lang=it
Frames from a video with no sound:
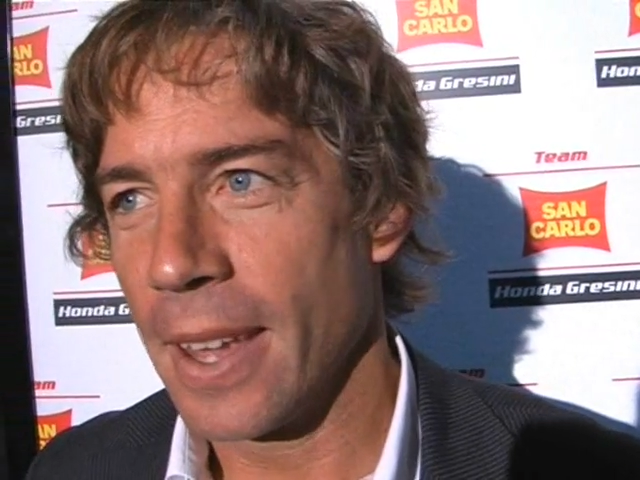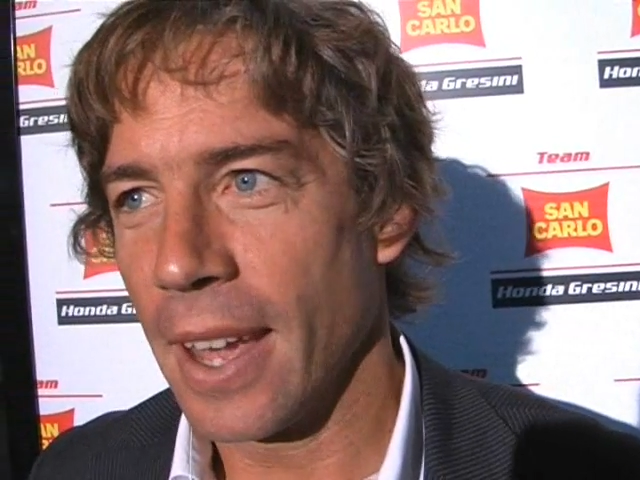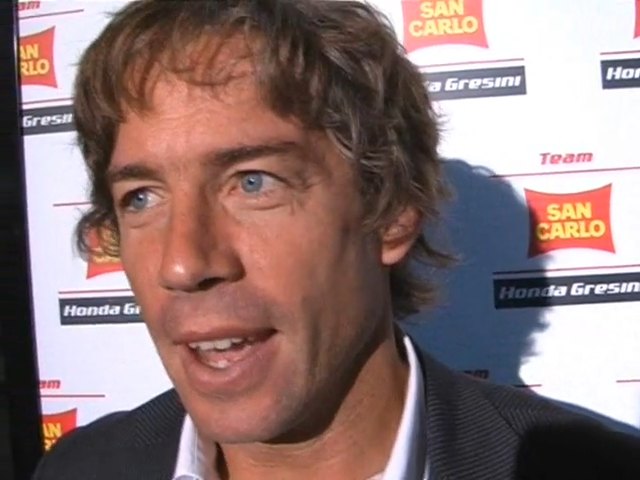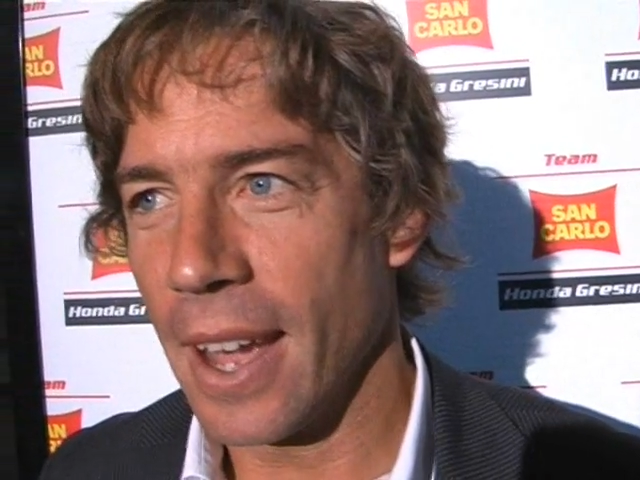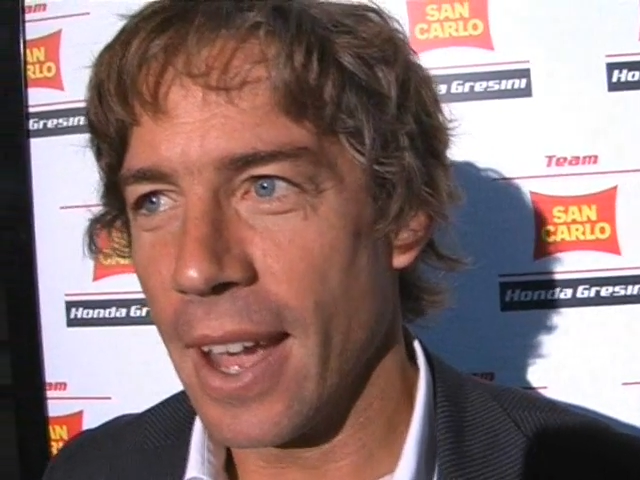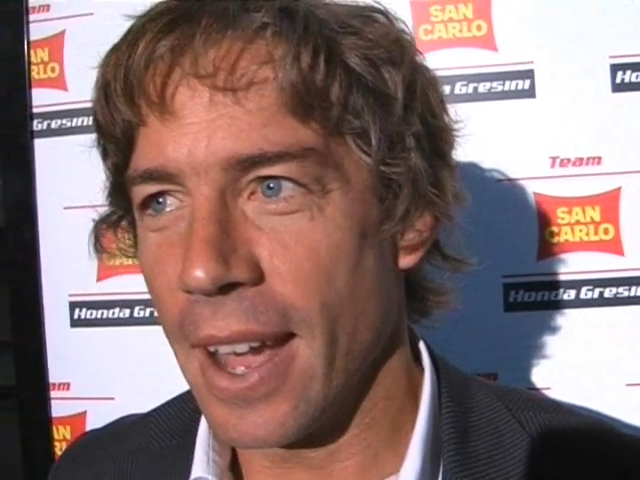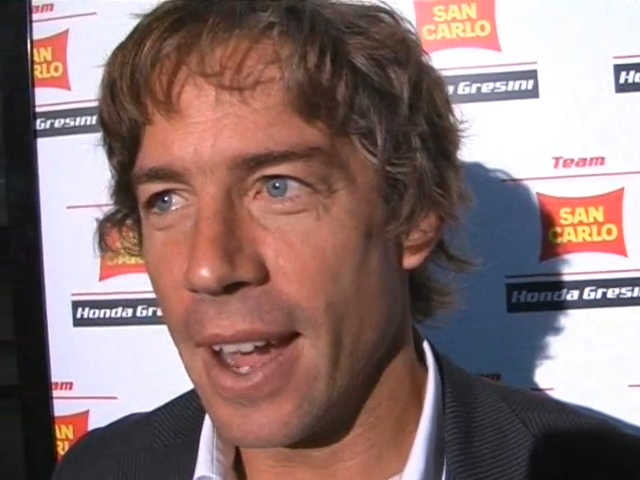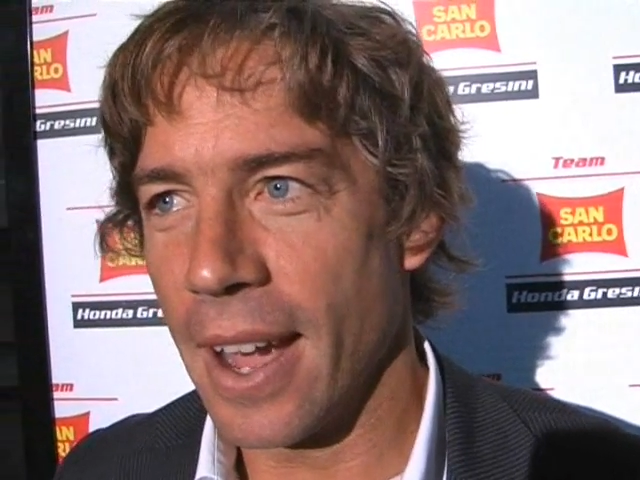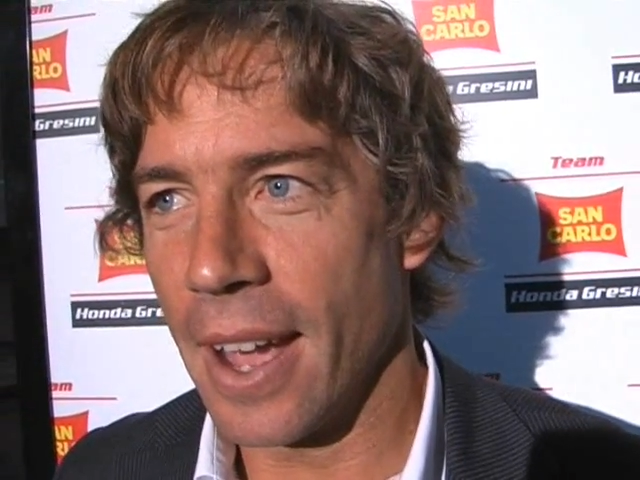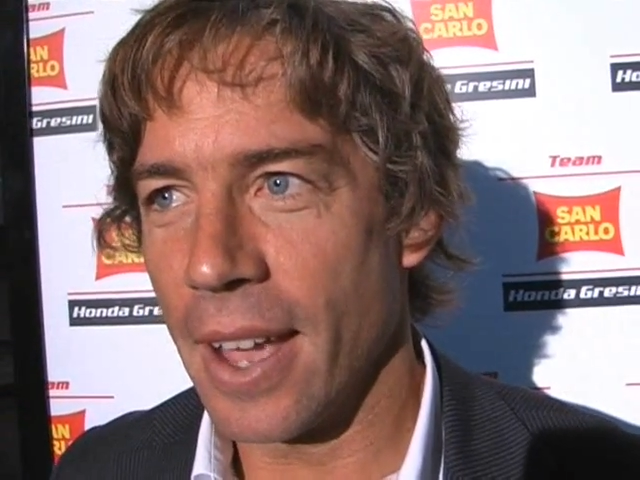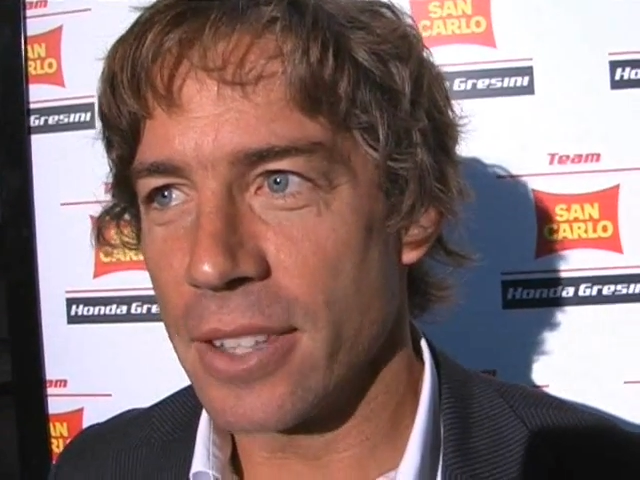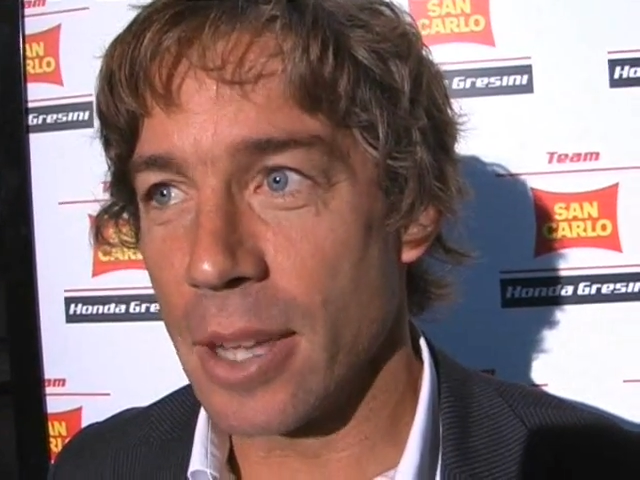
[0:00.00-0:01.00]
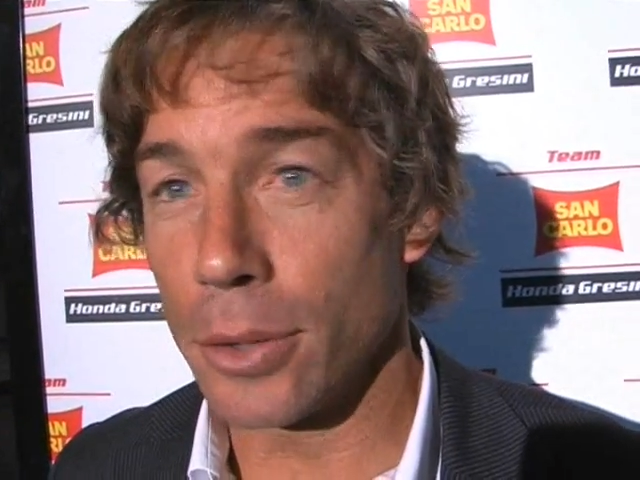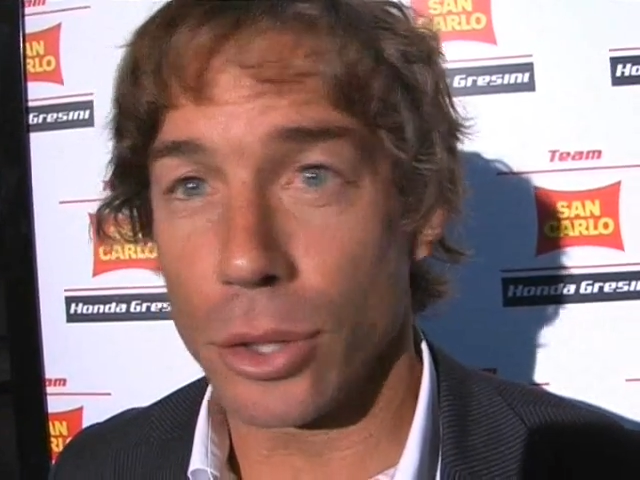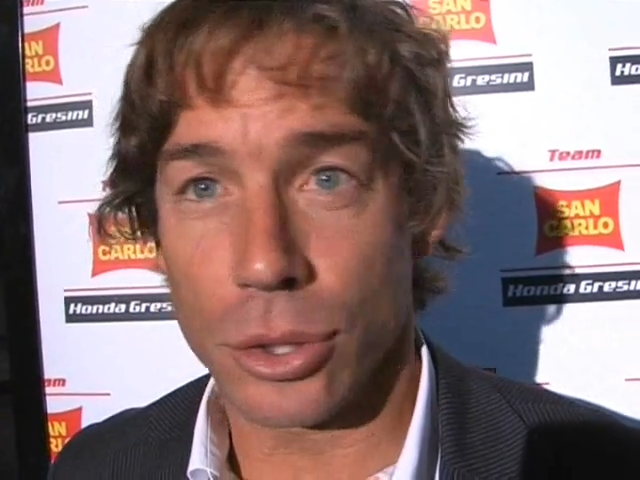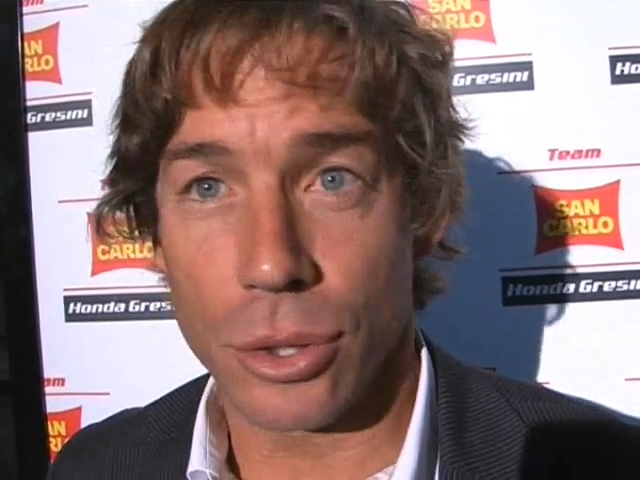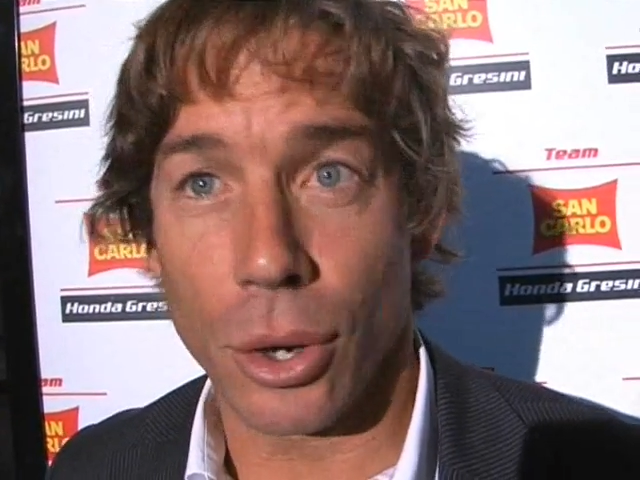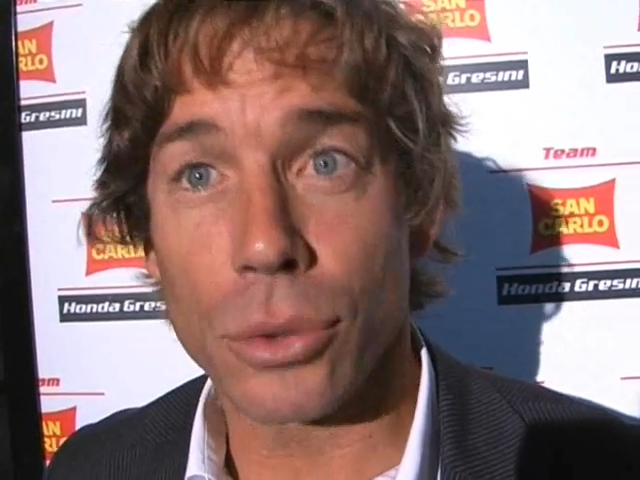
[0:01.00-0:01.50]
Eh,
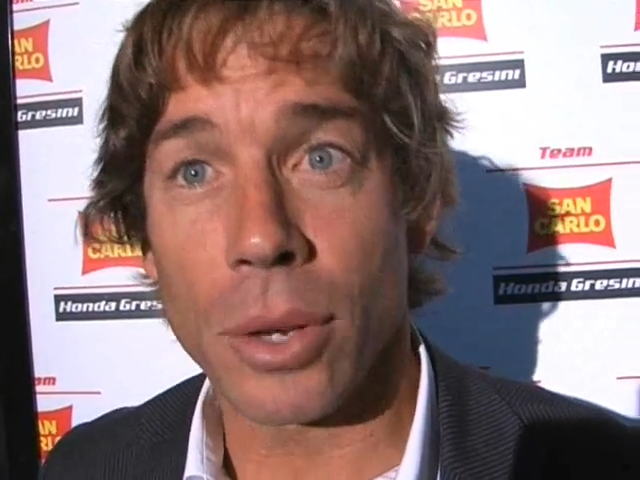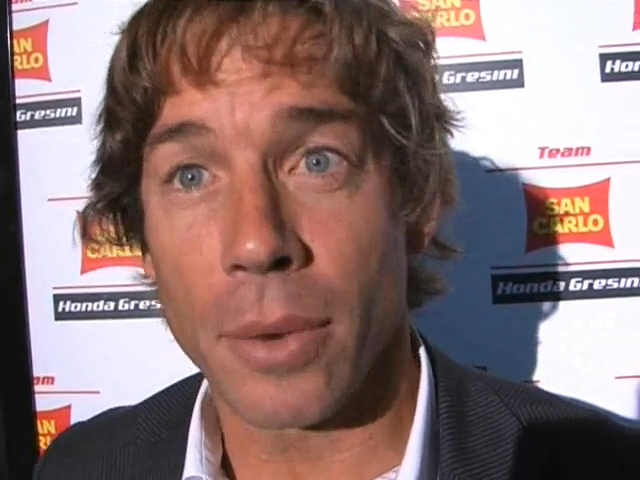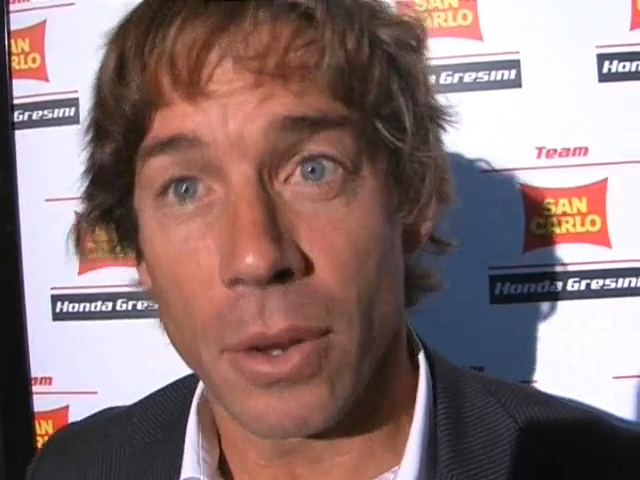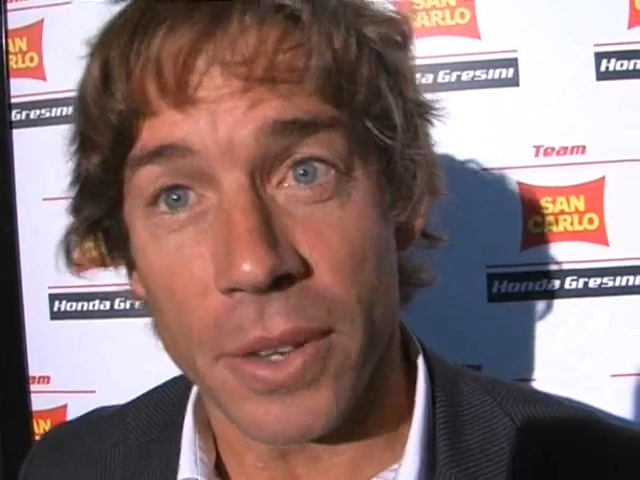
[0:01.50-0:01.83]
sabato scorso abbiamo